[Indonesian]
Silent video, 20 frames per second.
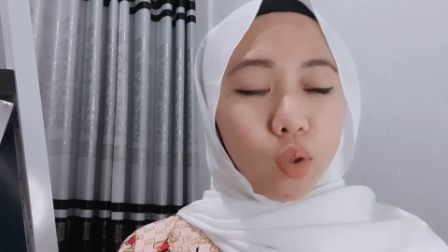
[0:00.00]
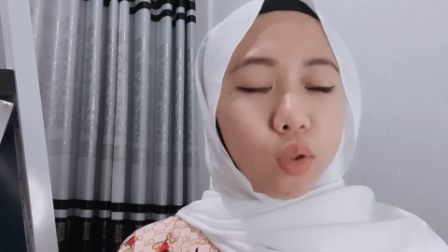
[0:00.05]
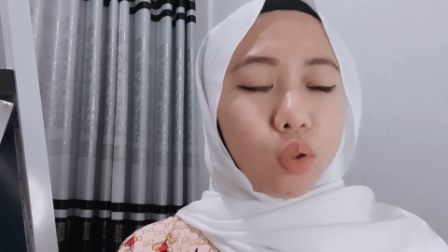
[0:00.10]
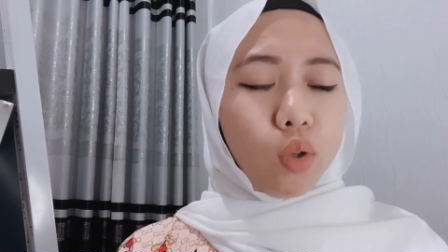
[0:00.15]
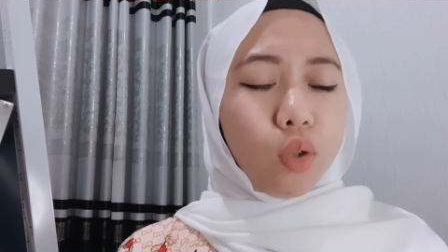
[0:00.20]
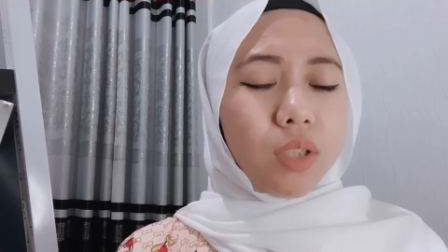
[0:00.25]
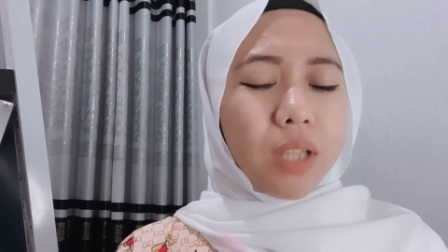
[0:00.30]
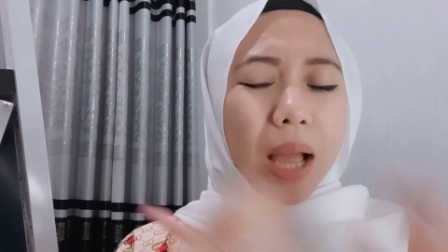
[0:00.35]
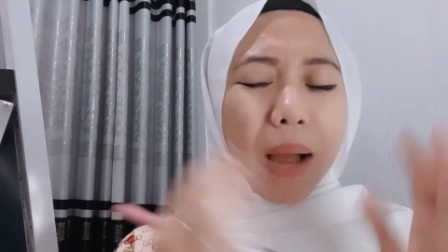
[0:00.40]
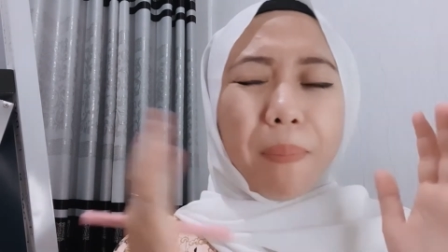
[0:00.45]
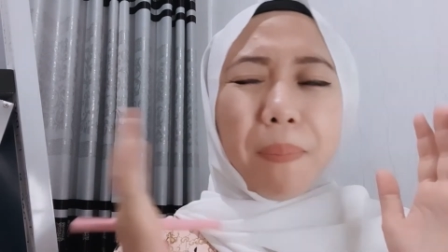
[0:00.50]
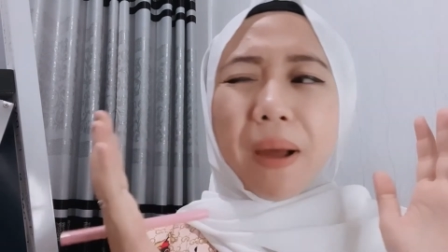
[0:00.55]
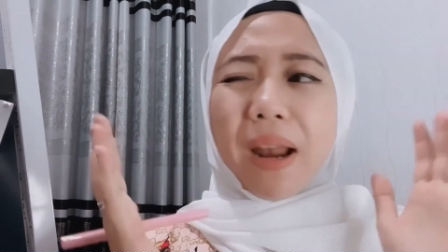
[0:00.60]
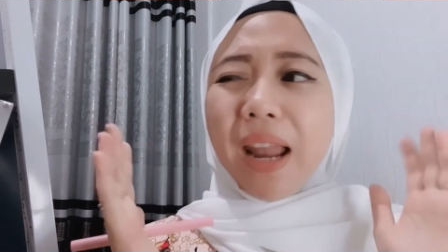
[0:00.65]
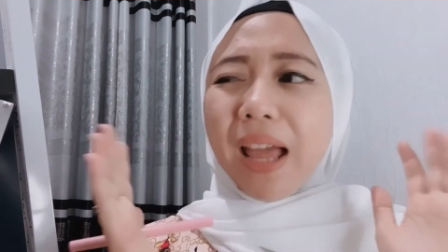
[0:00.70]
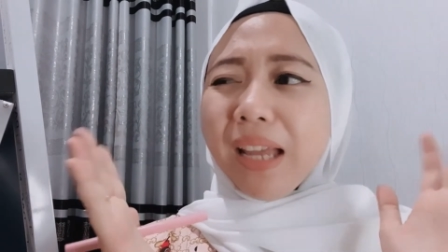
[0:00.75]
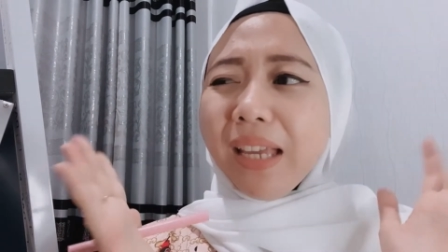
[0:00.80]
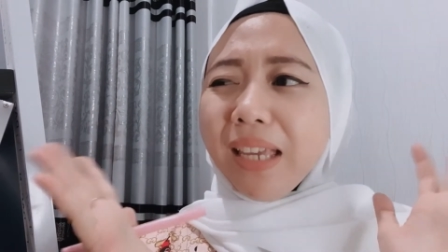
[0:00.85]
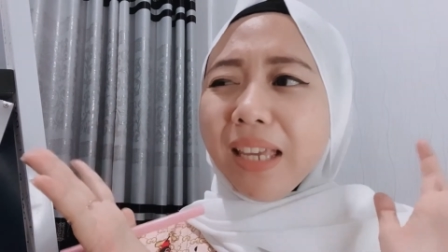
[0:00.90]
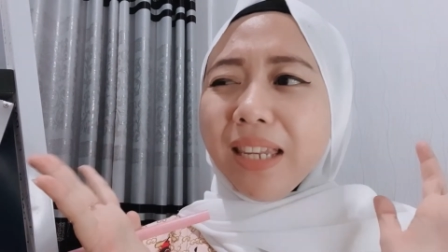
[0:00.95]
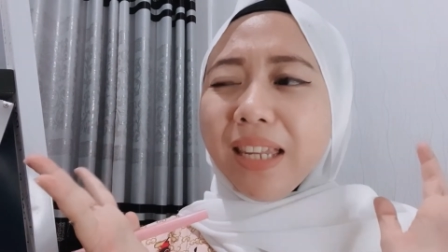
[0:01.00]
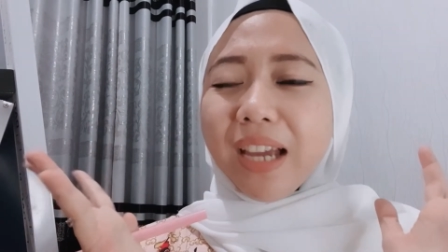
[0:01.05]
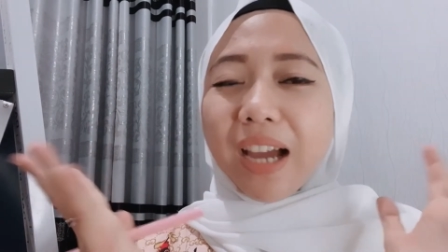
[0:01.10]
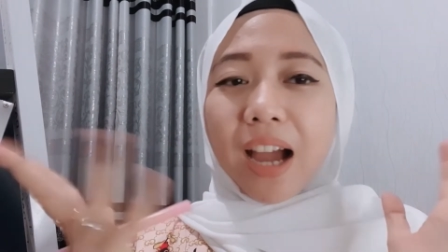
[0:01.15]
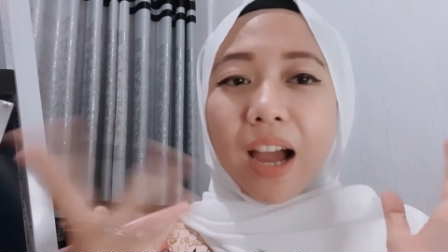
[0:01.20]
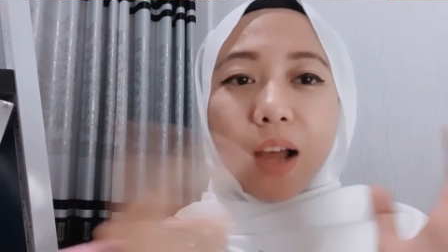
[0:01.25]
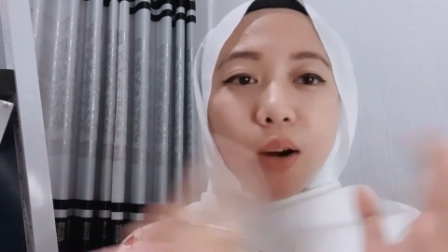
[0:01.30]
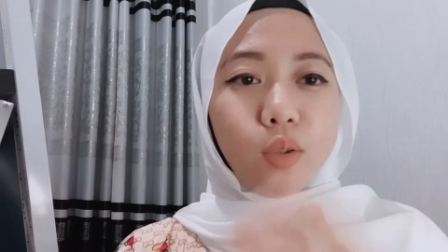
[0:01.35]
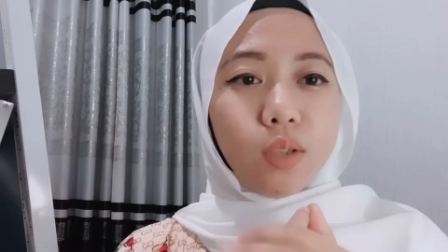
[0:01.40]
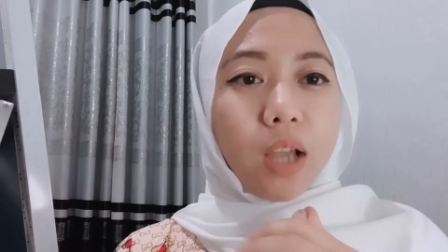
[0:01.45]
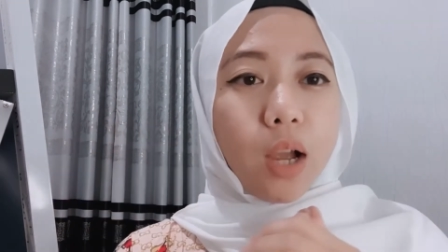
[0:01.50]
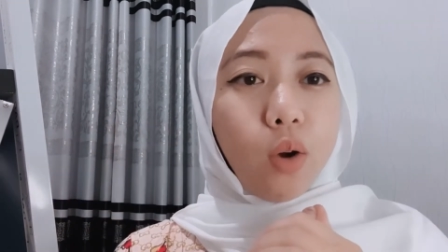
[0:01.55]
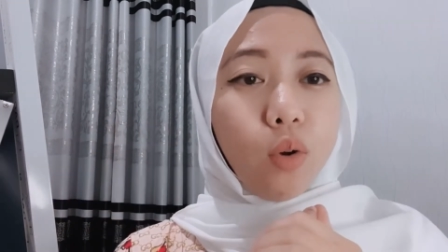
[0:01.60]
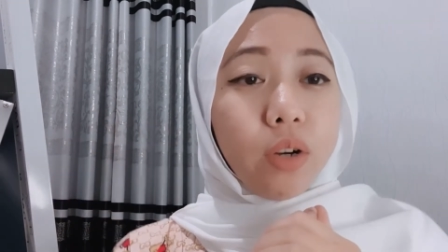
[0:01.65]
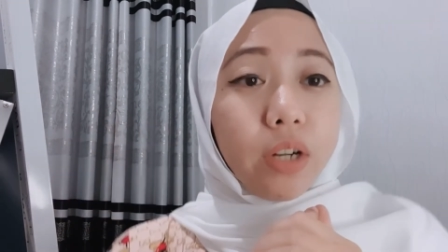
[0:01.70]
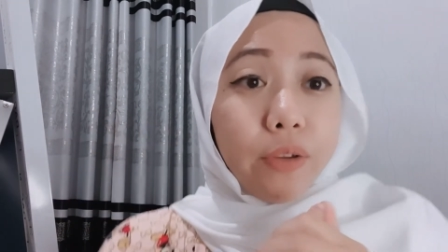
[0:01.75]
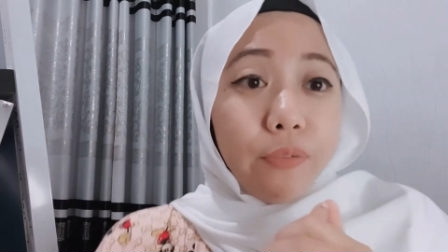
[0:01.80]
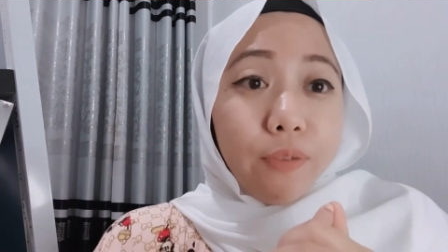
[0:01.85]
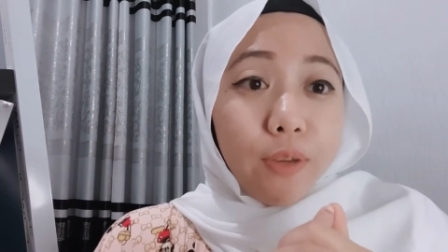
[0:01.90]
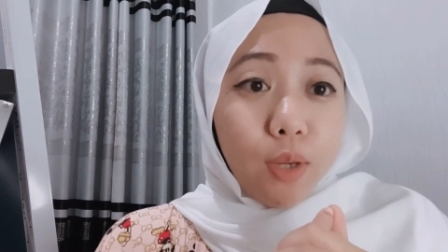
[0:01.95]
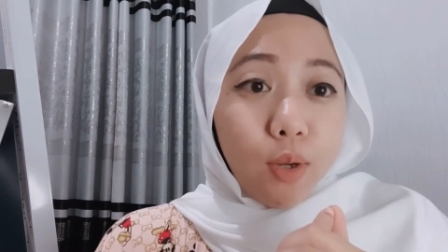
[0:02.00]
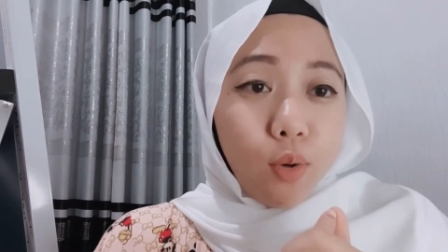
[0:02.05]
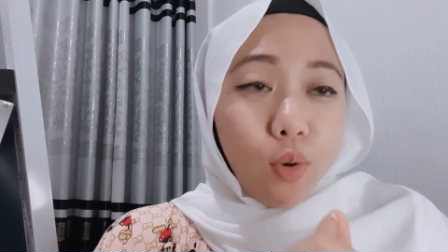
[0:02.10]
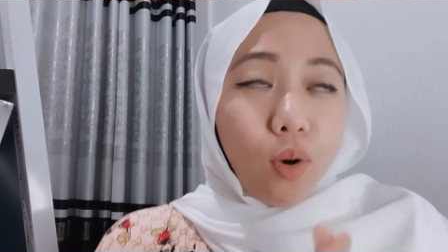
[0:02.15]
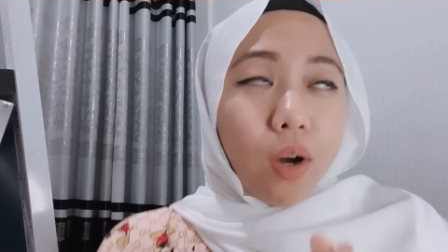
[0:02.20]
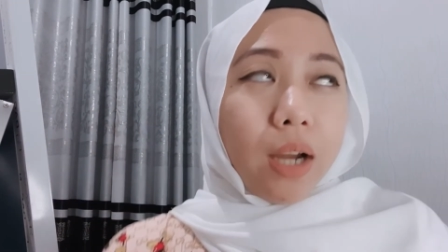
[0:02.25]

Terus apalagi nih yang harus aku review